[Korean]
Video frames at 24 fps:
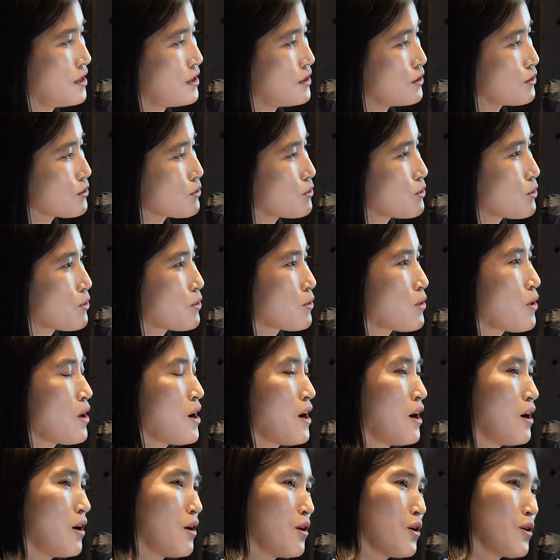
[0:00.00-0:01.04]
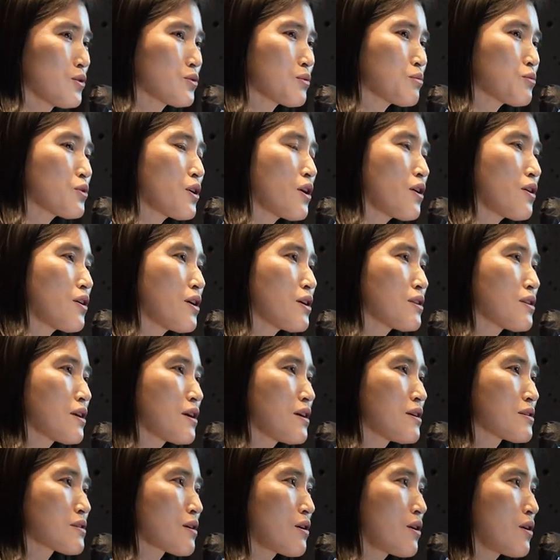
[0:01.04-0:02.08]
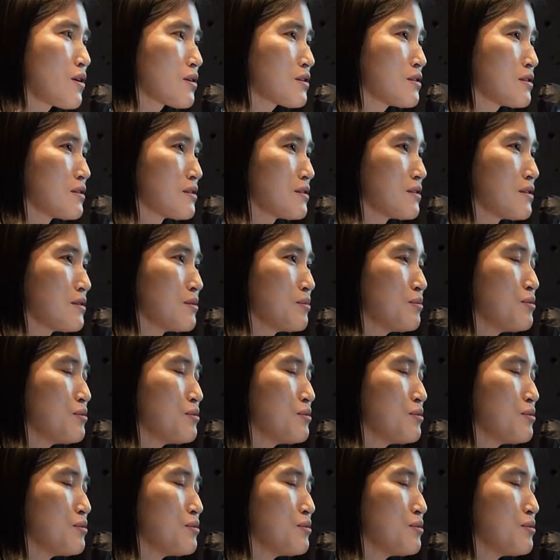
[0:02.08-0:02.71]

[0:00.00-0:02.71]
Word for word: 그리고 어, 소프트웨어에 대해서 그